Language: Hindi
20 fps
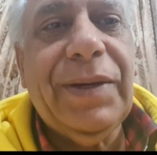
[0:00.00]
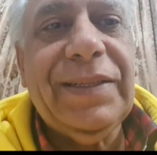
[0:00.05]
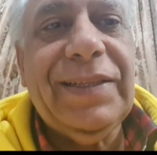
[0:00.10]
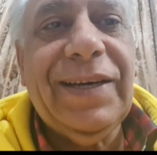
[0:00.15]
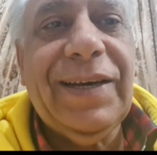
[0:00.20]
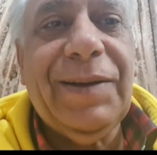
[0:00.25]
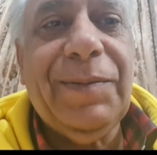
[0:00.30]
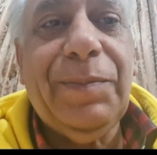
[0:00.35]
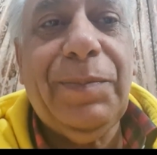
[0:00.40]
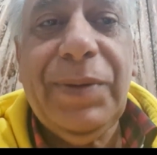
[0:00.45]

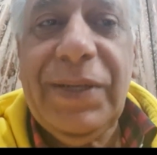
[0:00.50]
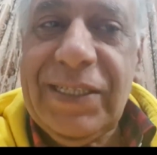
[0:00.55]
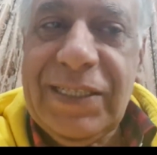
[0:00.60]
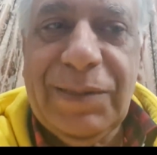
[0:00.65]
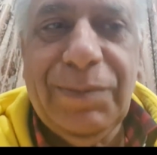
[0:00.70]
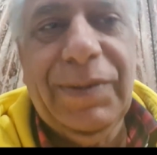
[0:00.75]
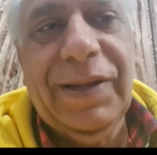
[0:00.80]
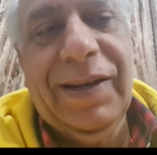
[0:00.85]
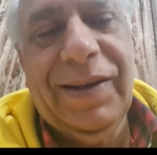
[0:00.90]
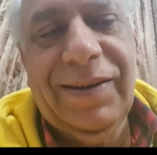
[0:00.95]
बदर
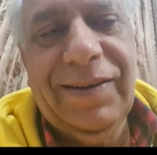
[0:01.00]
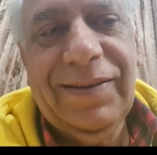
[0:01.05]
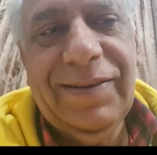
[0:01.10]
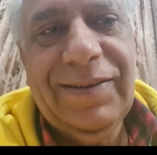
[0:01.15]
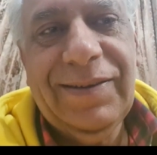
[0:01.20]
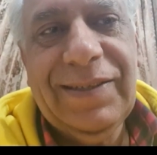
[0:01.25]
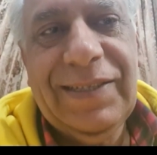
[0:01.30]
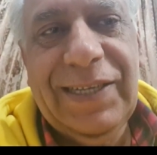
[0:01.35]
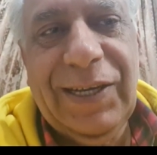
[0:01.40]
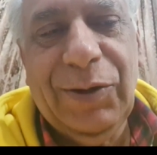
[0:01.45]
बिस्मल
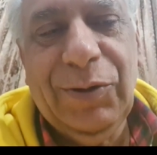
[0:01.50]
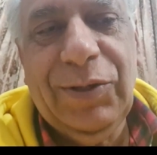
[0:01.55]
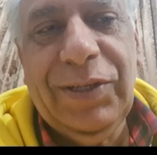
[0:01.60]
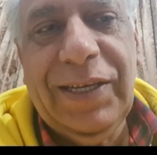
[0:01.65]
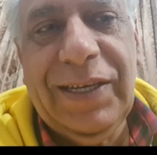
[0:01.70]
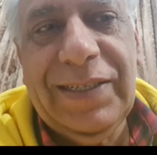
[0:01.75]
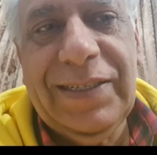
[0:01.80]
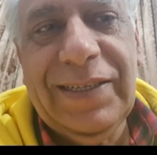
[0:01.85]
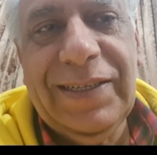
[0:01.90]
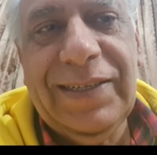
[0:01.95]

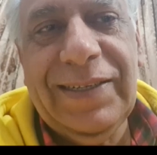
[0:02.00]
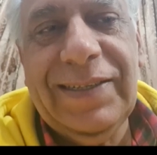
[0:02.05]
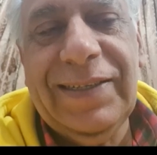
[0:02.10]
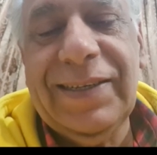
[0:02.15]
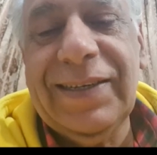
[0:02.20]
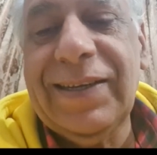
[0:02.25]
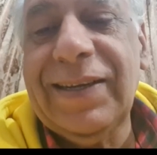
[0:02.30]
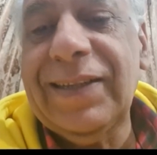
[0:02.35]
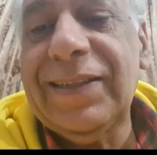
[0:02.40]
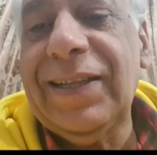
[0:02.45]
सऊदीया से जी
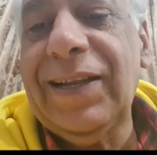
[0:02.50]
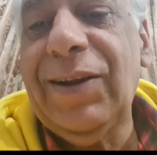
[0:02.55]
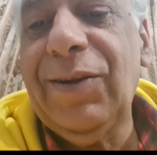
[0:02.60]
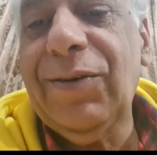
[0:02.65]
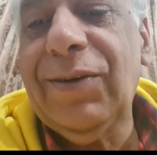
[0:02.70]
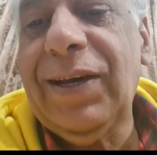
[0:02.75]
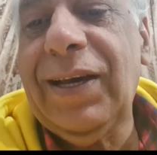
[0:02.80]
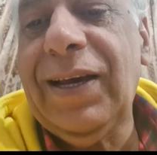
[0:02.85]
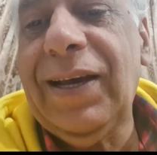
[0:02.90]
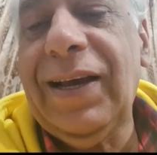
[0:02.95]
जिनका
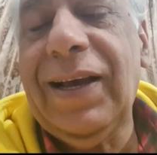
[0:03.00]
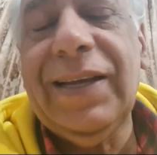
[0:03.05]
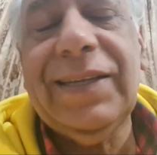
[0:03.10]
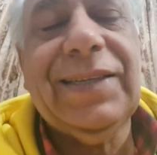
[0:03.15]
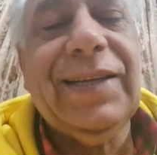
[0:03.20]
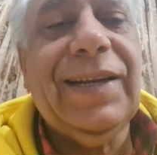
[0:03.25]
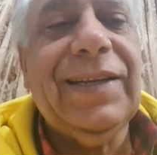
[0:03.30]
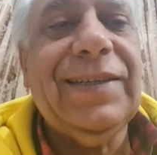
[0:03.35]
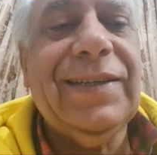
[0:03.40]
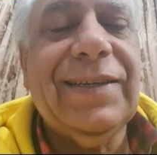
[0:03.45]
तल्लुक है
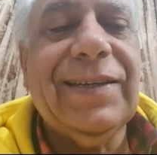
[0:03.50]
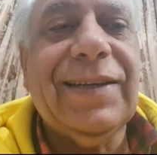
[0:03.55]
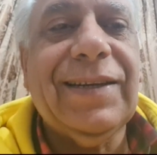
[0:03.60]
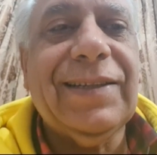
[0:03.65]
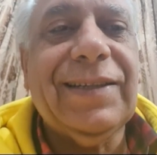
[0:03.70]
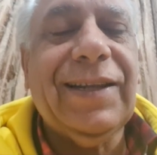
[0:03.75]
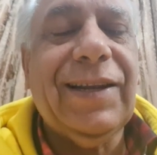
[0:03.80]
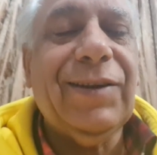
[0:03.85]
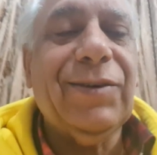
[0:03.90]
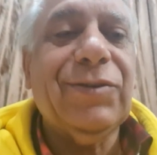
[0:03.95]
असल जिनका
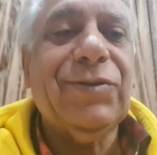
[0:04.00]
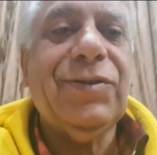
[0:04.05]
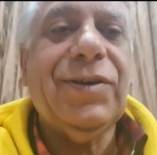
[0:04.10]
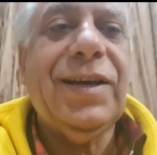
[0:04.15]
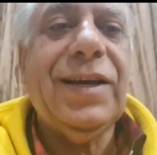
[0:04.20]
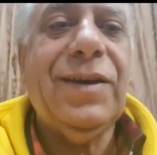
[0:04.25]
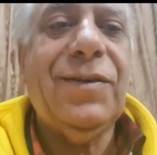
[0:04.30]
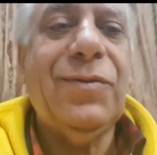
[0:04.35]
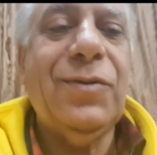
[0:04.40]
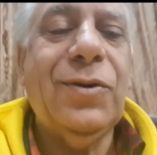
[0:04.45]
तल्लुक जो
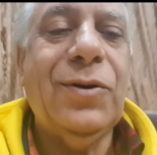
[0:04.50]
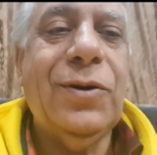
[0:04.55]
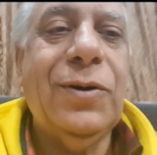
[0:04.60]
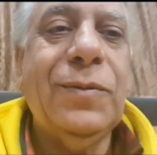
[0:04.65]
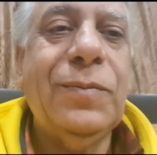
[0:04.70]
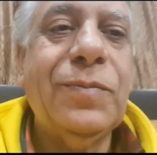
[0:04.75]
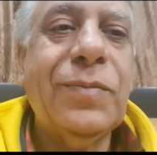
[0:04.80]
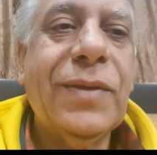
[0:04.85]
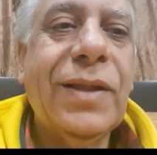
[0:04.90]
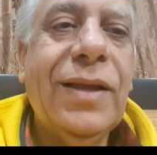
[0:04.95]
है वो
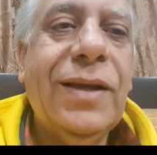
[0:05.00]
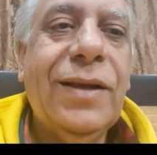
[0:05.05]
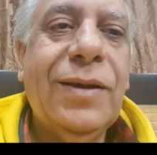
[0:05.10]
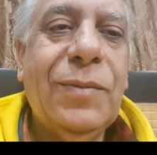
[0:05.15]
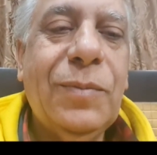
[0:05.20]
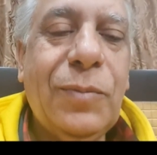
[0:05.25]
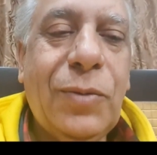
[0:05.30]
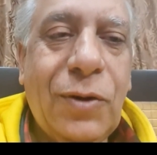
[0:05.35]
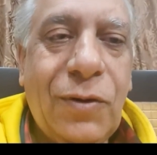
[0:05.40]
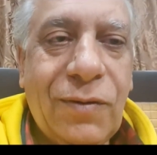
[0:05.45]

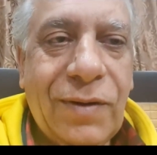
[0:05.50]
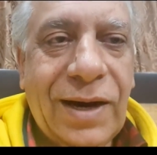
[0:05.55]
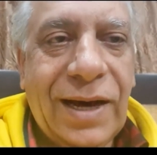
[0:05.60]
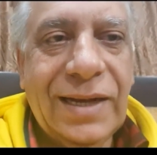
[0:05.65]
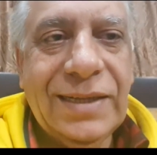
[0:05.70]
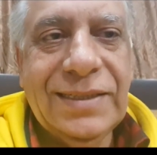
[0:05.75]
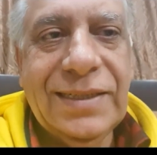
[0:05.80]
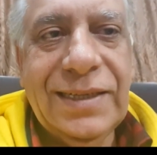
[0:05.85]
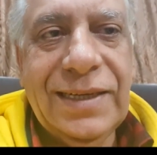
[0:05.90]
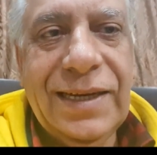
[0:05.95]

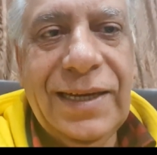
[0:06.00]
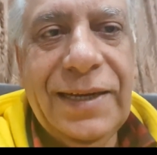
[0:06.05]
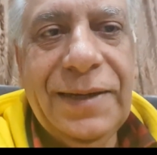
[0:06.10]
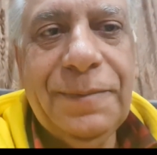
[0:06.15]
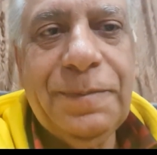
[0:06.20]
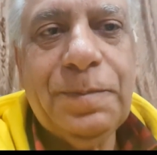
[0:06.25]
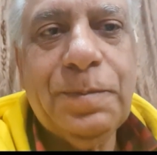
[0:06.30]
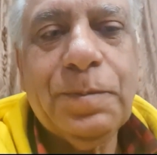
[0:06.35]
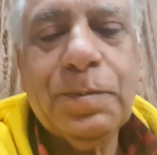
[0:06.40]
भुलवाल से है